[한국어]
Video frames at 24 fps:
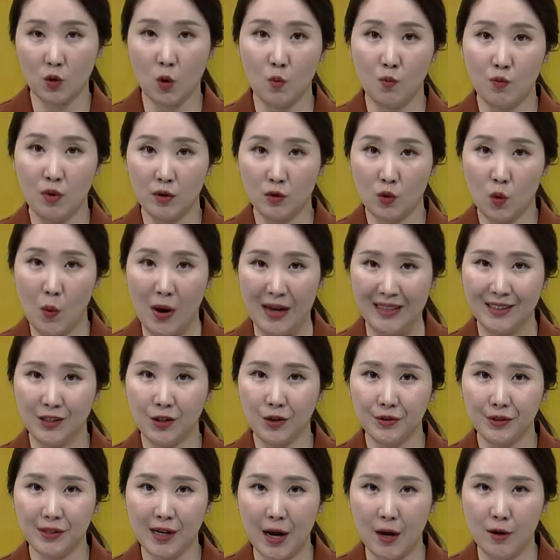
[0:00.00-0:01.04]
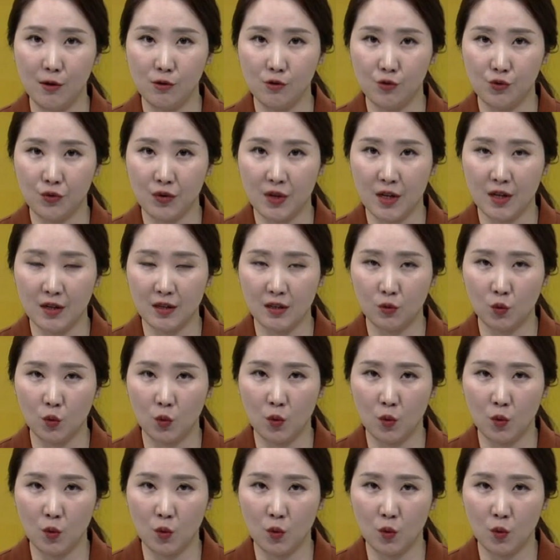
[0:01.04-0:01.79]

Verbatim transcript: 정부에서 완전 자율주행을